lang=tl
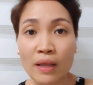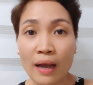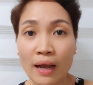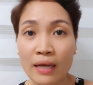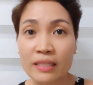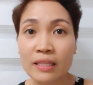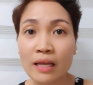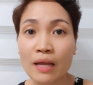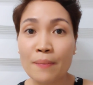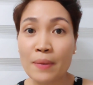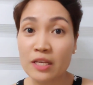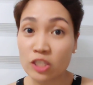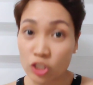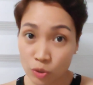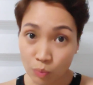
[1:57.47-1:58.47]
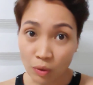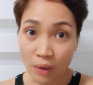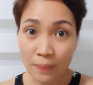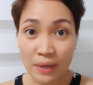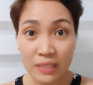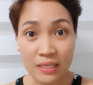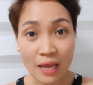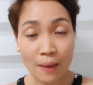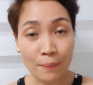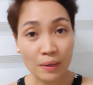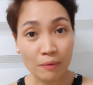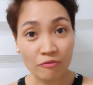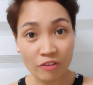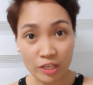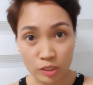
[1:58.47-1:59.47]
at uh, ah, message mo kami rin sa
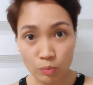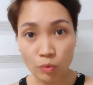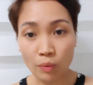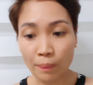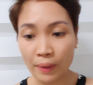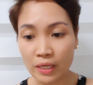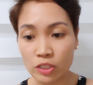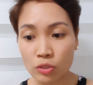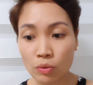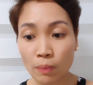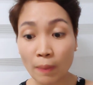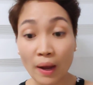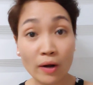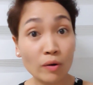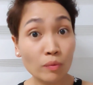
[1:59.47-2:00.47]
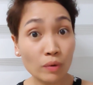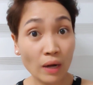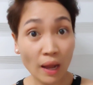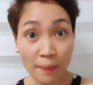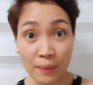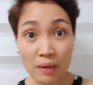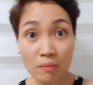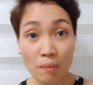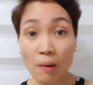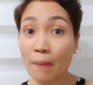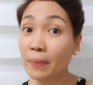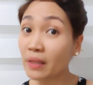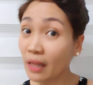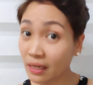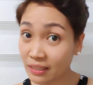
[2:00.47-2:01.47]
aming Facebook page kung paano namin
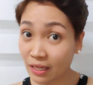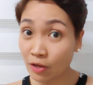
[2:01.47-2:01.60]
mapapadala